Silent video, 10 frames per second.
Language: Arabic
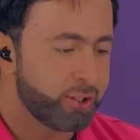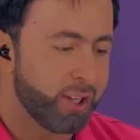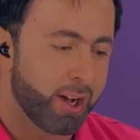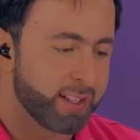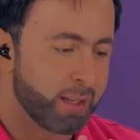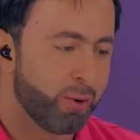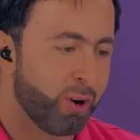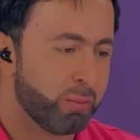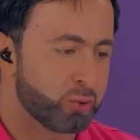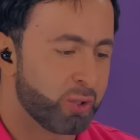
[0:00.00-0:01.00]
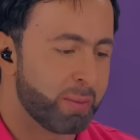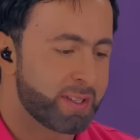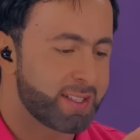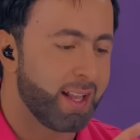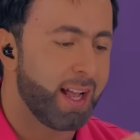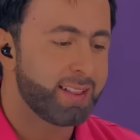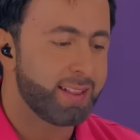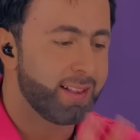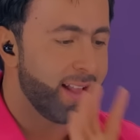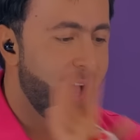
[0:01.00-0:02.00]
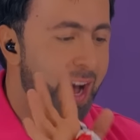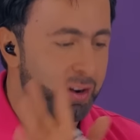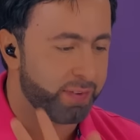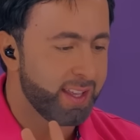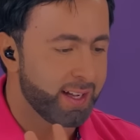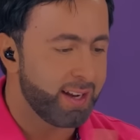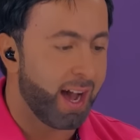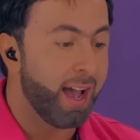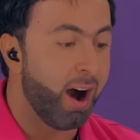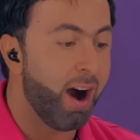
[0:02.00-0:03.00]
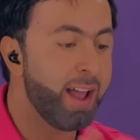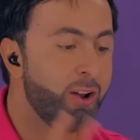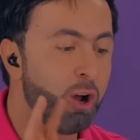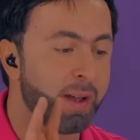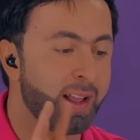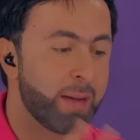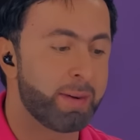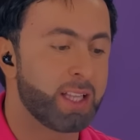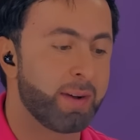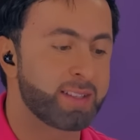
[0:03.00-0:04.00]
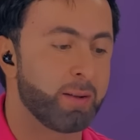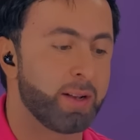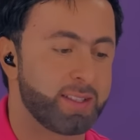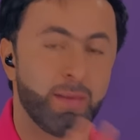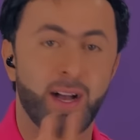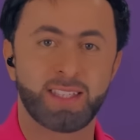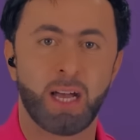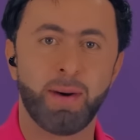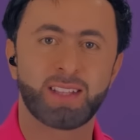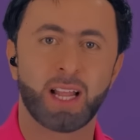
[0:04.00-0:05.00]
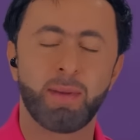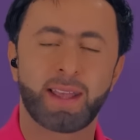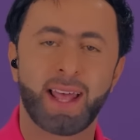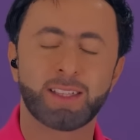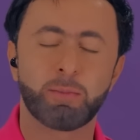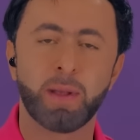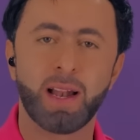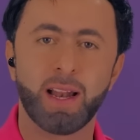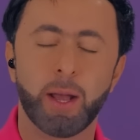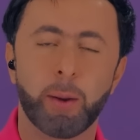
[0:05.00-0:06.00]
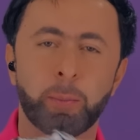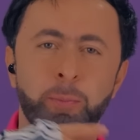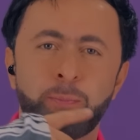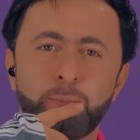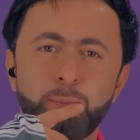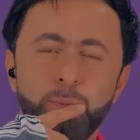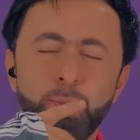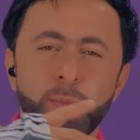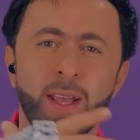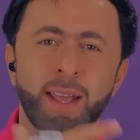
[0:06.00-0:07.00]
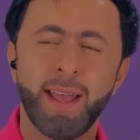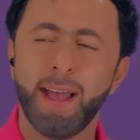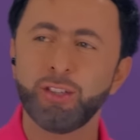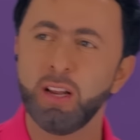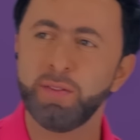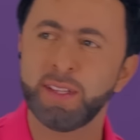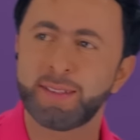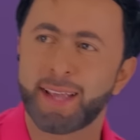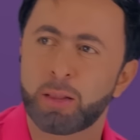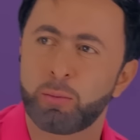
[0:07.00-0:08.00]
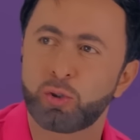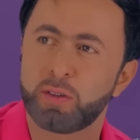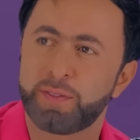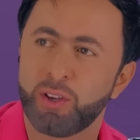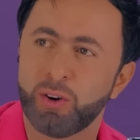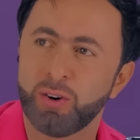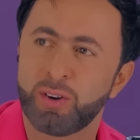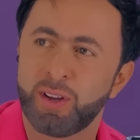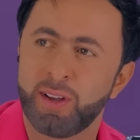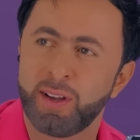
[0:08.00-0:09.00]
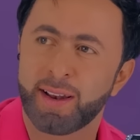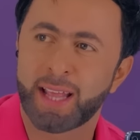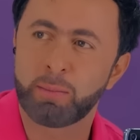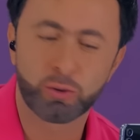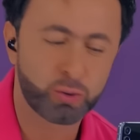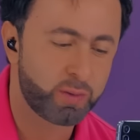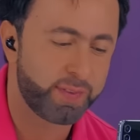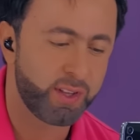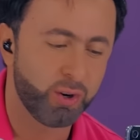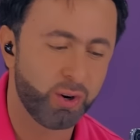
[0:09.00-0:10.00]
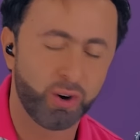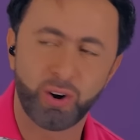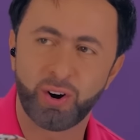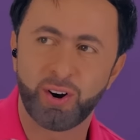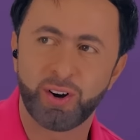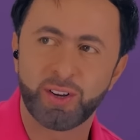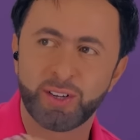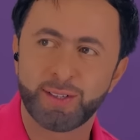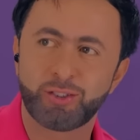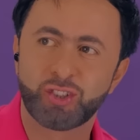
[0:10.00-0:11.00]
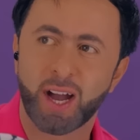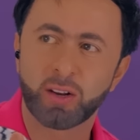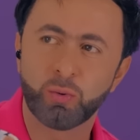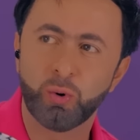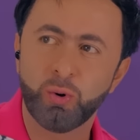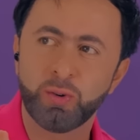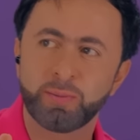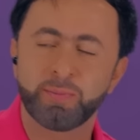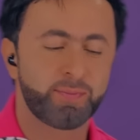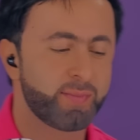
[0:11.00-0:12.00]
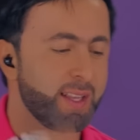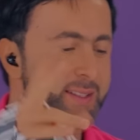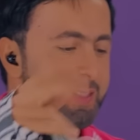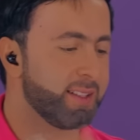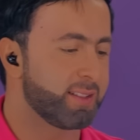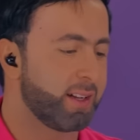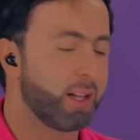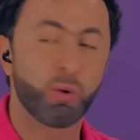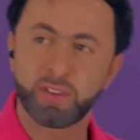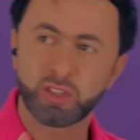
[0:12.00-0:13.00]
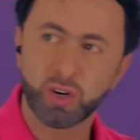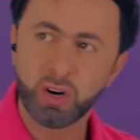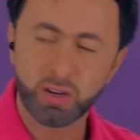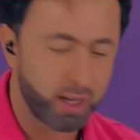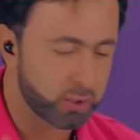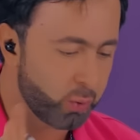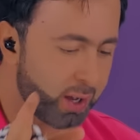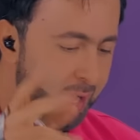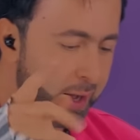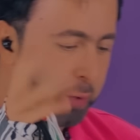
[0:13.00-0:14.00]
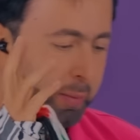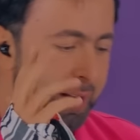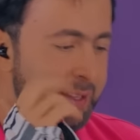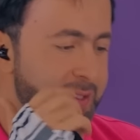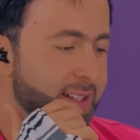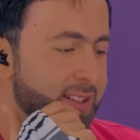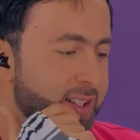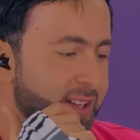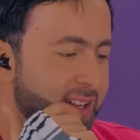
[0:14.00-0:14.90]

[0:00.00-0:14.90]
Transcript: اشياء قديمه هون موجوده بس حرفيا هاي اه هاي اللعبه لعبتها مع مع اصحاباتها لما كانت بال ايش الايفنت اللي كانت موجوده فيه؟ اللي كان موجود فيه تشان وو نسيت لوي فيتون اتوقع المهم انا نسيت